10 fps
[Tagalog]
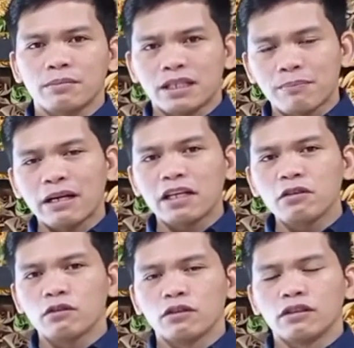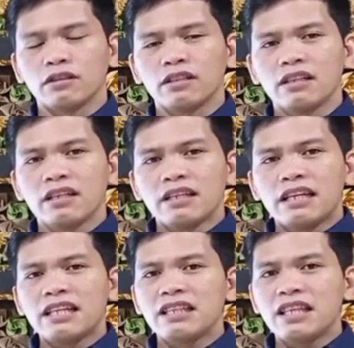sa Panginoon
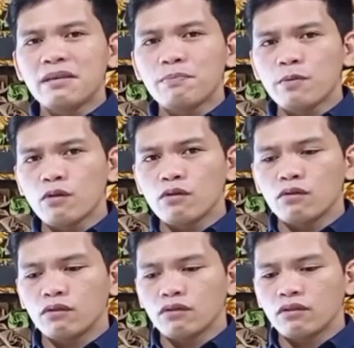hindi po